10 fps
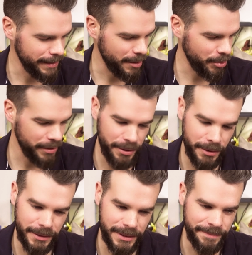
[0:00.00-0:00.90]
c'est
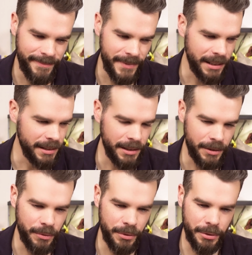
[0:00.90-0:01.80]
impressionnant. Hein.
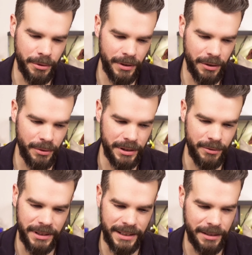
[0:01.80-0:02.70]
donc euh, voilà, donc si
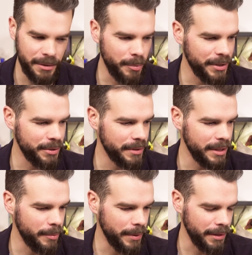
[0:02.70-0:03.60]
vous êtes euh,
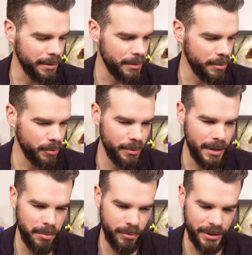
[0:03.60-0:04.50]
passionné par euh, le monde de
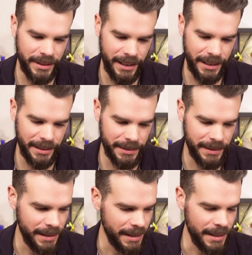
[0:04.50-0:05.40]
la plongée tech, et
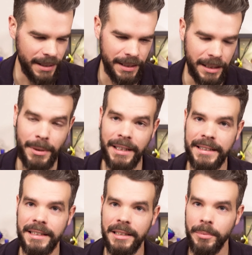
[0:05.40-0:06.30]
eh ben,
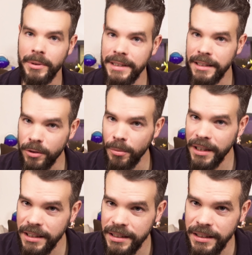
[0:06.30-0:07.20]
c'est peut-être le
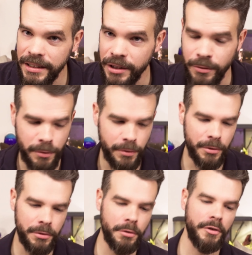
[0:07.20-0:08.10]
magazine qu'il vous
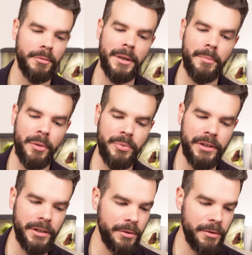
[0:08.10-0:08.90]
faut, au format papier